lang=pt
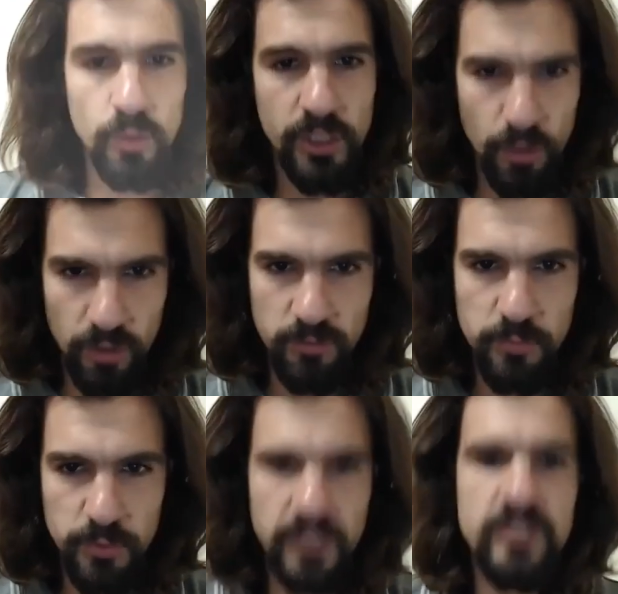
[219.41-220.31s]
o que nós
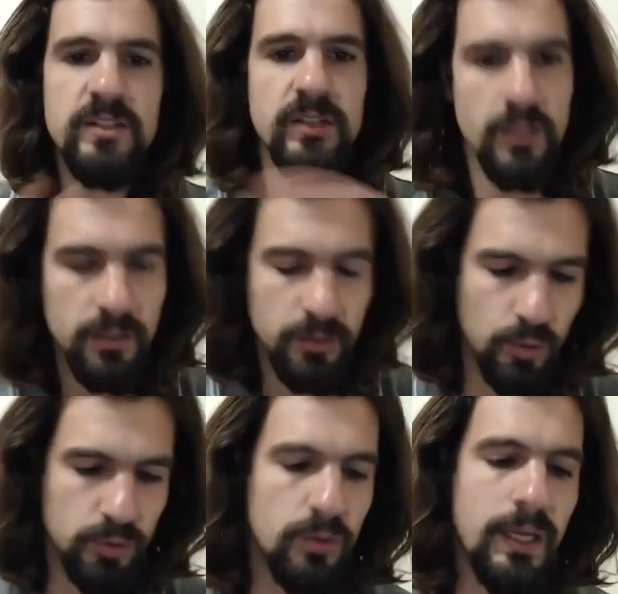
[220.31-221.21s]
vamos poder dizer,
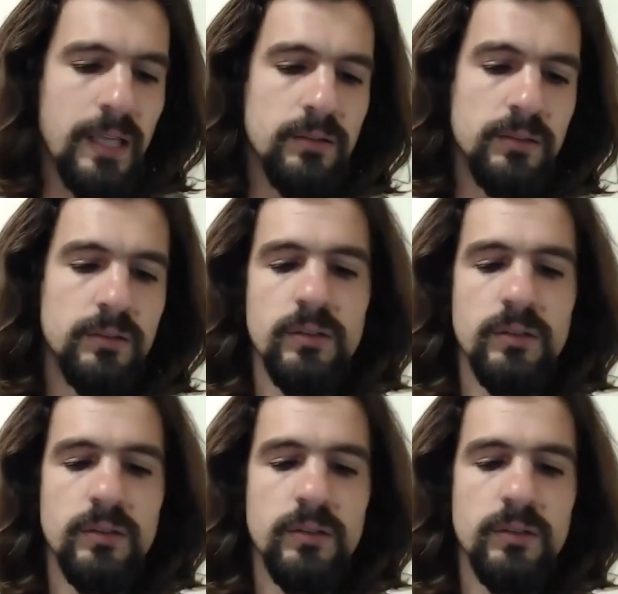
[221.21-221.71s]
no outro lado,